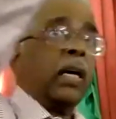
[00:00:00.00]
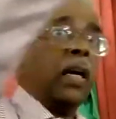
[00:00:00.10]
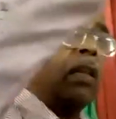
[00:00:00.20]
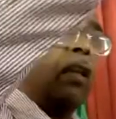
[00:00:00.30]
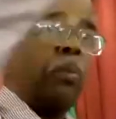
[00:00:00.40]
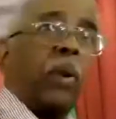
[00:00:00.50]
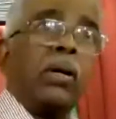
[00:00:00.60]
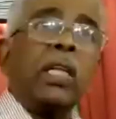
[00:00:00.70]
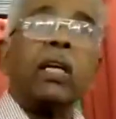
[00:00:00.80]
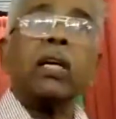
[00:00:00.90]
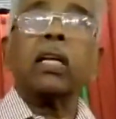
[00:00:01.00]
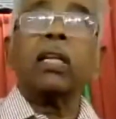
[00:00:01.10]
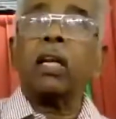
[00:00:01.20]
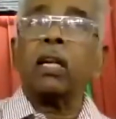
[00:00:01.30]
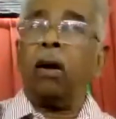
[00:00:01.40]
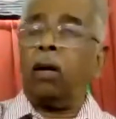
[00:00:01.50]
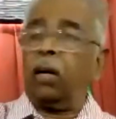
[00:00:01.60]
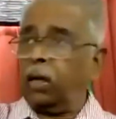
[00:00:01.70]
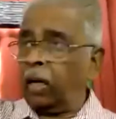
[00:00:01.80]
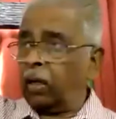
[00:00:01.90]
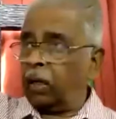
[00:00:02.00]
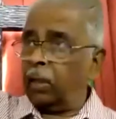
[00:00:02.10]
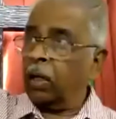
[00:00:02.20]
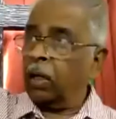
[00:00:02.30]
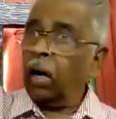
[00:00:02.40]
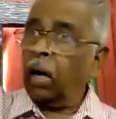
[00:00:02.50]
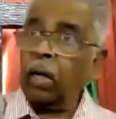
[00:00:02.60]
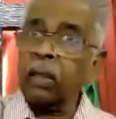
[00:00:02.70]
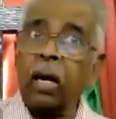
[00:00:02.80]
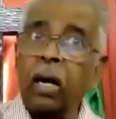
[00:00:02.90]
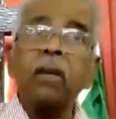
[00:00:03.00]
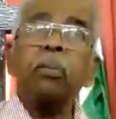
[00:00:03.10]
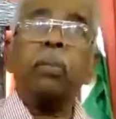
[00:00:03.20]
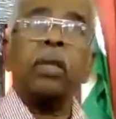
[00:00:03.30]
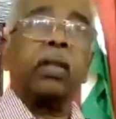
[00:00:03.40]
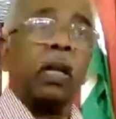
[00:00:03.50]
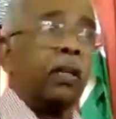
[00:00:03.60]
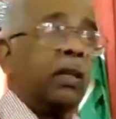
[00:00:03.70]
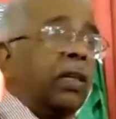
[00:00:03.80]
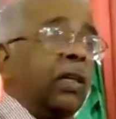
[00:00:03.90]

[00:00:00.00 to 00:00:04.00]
இந்த பகுதிக்கு இந்த நாள் என்று அந்த அடைப்பை திறந்து